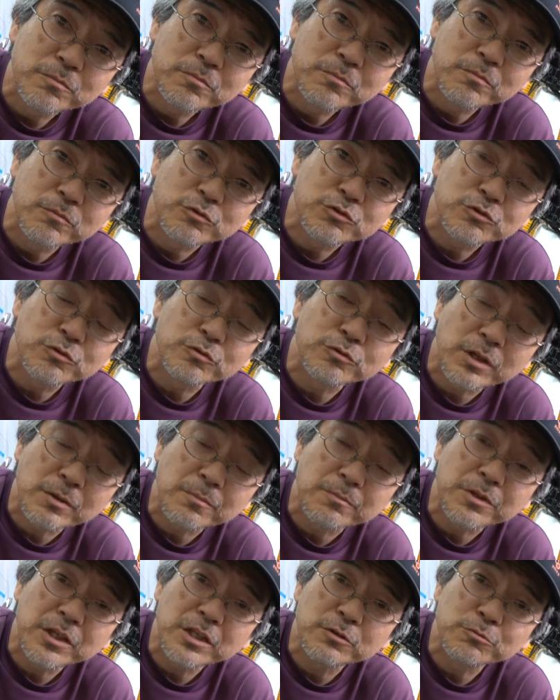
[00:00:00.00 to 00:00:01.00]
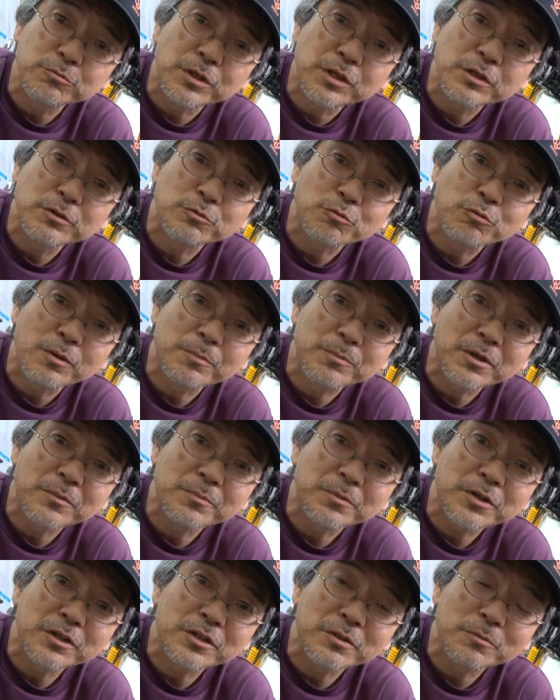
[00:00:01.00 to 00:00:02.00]
もちろんね、見える、見えるとこが
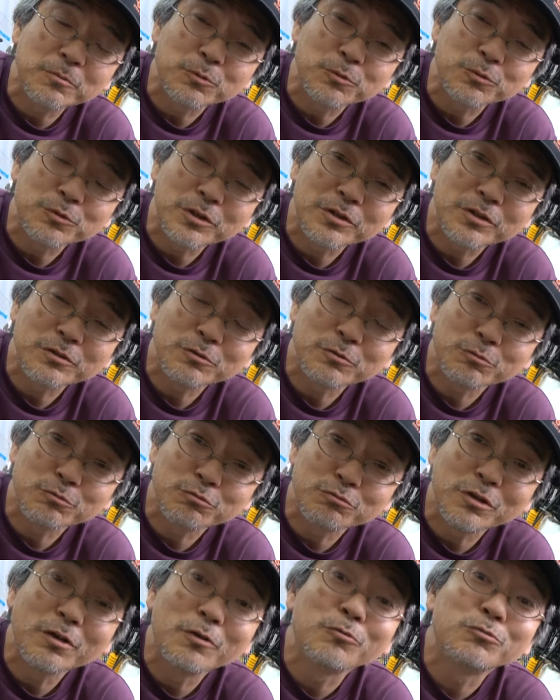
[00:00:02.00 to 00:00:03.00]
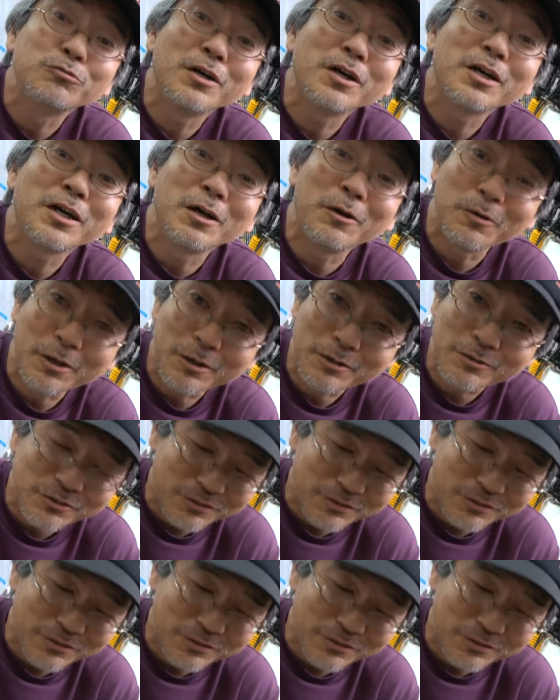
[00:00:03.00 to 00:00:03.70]
ピカピカだと思ってたって不安、不安感はある、